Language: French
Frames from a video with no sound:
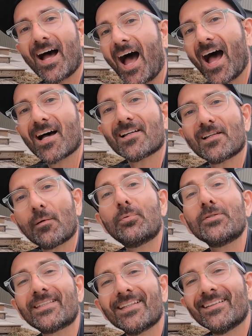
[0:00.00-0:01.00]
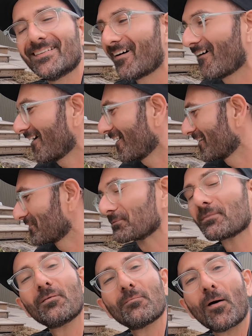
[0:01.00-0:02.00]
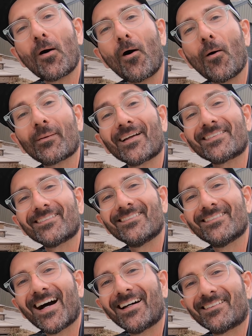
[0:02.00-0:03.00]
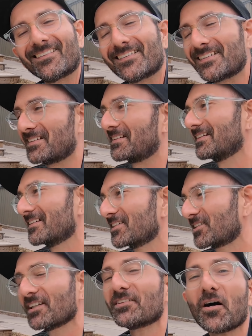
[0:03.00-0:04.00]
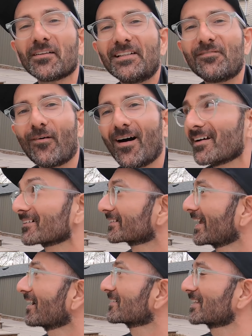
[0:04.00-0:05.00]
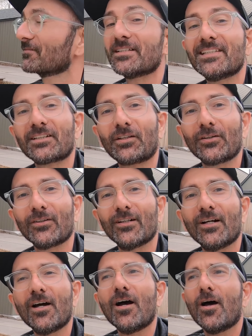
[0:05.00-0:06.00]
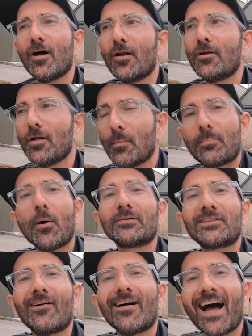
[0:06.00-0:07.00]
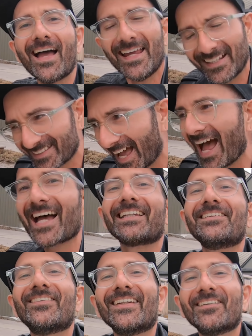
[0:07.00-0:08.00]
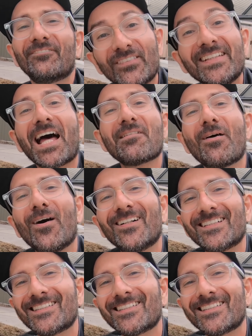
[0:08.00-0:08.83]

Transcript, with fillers: à pousser euh, en printemps. Alors, j'adore les voir, car ça veut dire que le beau temps est arrivé, finalement.